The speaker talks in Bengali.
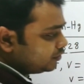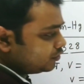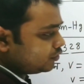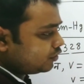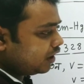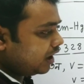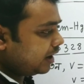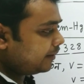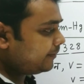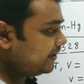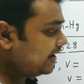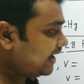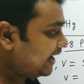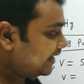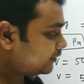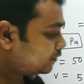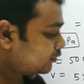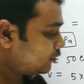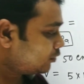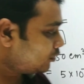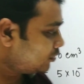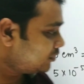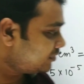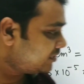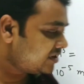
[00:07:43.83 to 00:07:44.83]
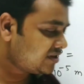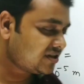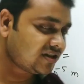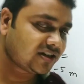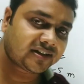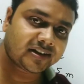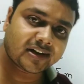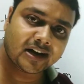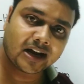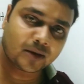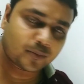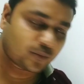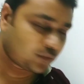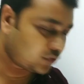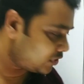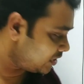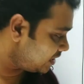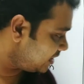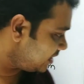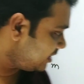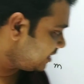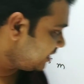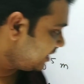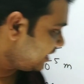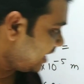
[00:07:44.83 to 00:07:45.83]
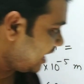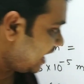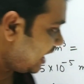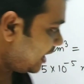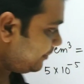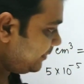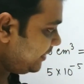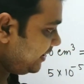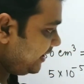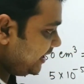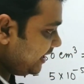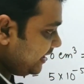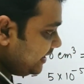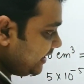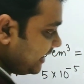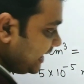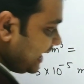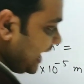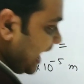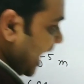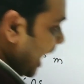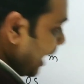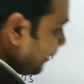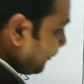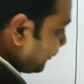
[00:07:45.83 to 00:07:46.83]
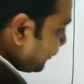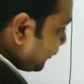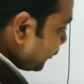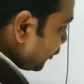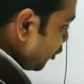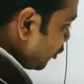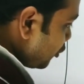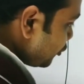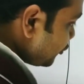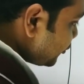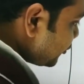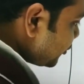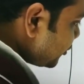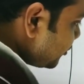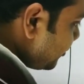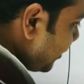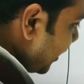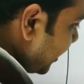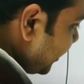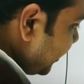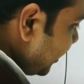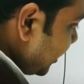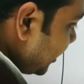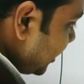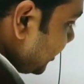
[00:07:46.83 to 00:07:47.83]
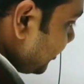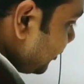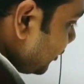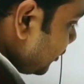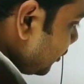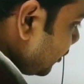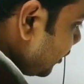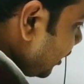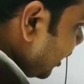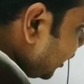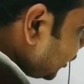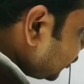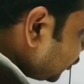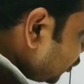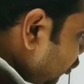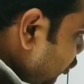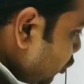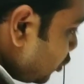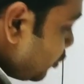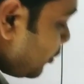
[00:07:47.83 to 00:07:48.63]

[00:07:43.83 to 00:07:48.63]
তো আমি এতগুলো ডিজিট রাখবো না আমি এটাকে অ্যাপ্রক্স বানিয়ে দেব আসন্ন